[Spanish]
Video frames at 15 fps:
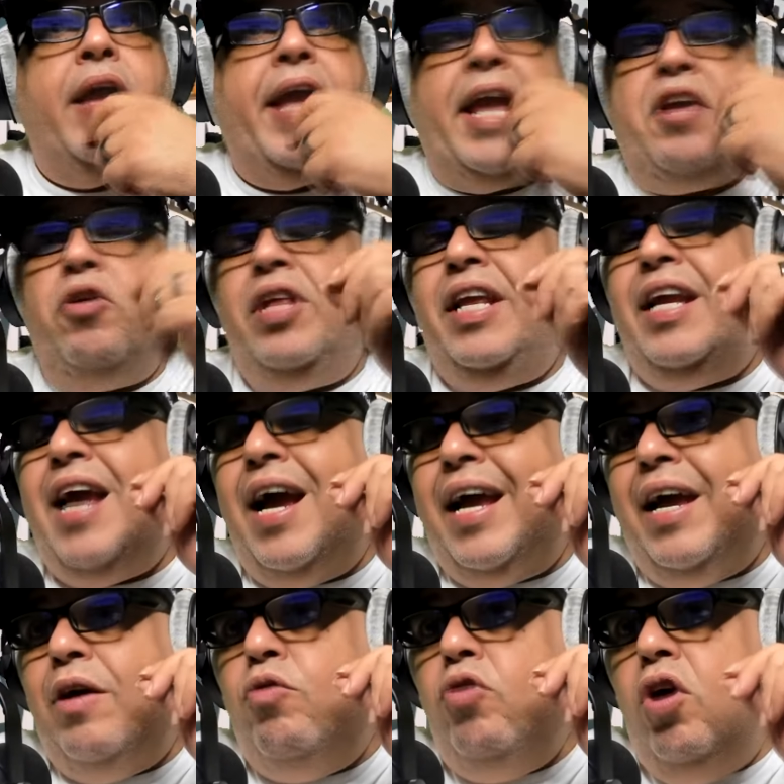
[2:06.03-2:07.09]
que yo diría
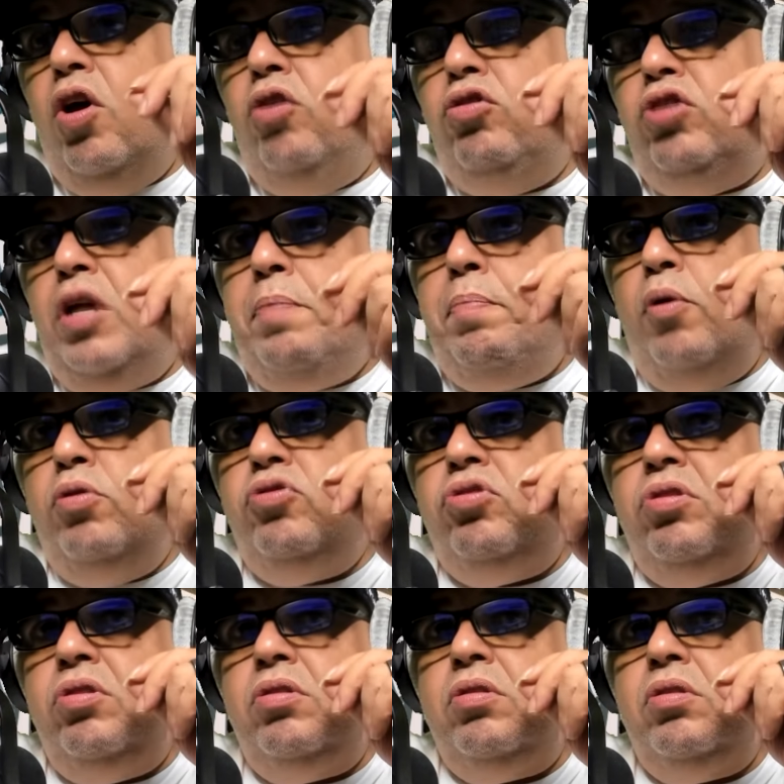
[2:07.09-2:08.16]
que es uno de los
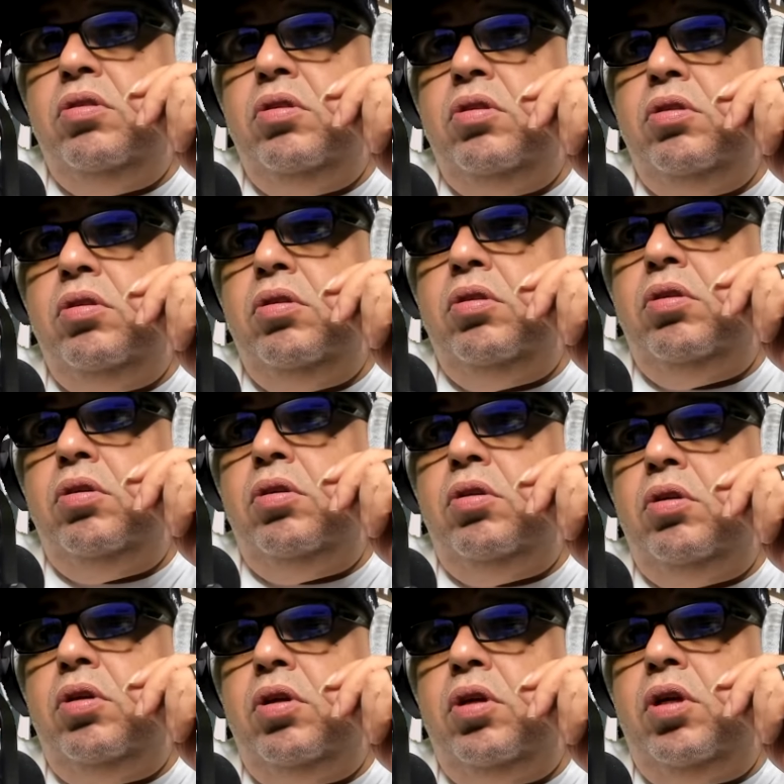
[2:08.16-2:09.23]
tipos
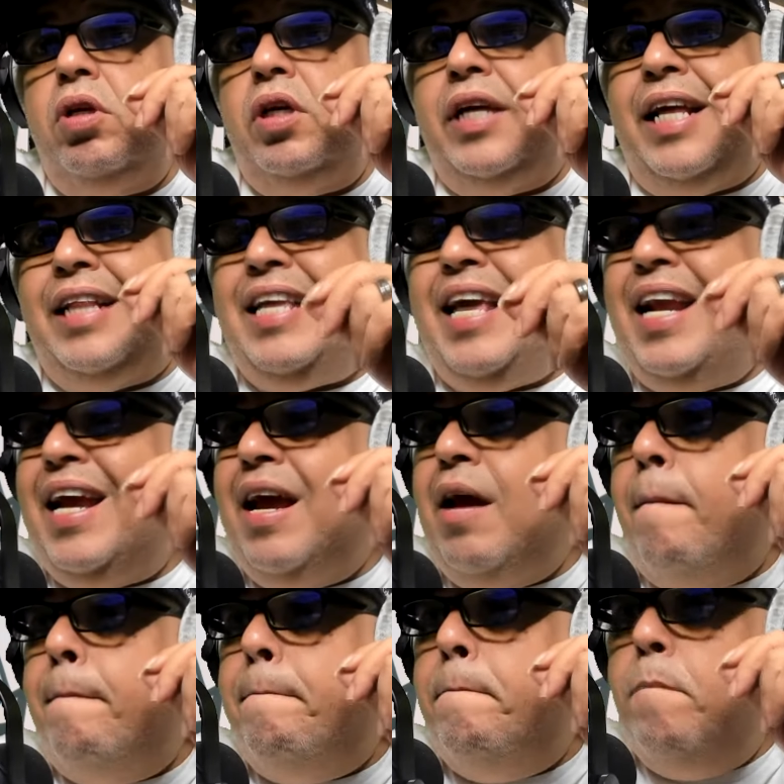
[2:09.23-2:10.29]
que tiene
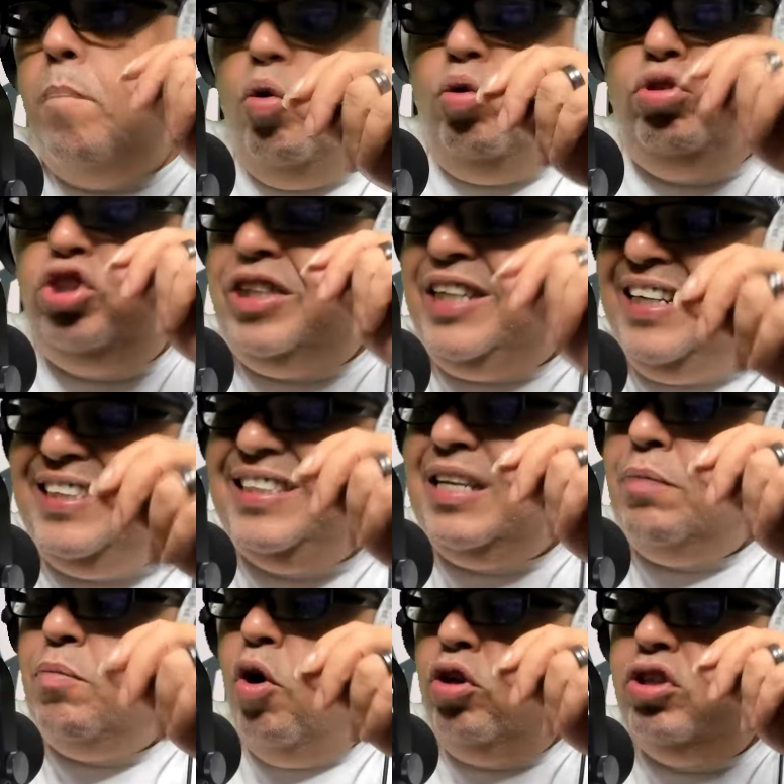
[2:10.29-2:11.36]

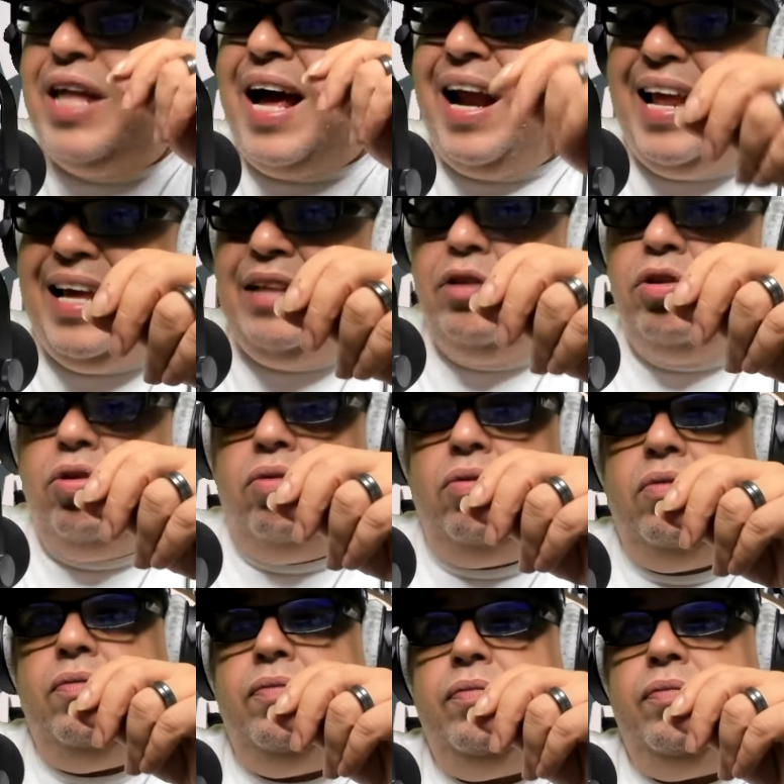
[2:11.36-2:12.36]
muchísimo talento.